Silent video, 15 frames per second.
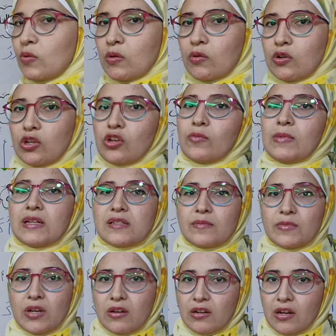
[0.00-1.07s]
هو كل يوم
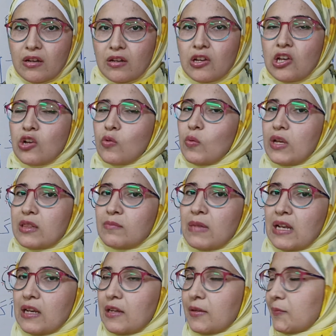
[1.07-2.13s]
لازم يقرا
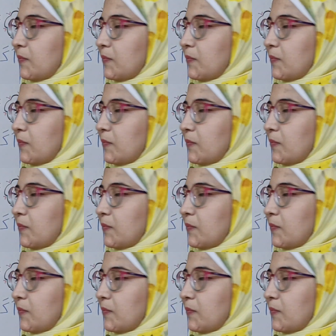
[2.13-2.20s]
ويتملى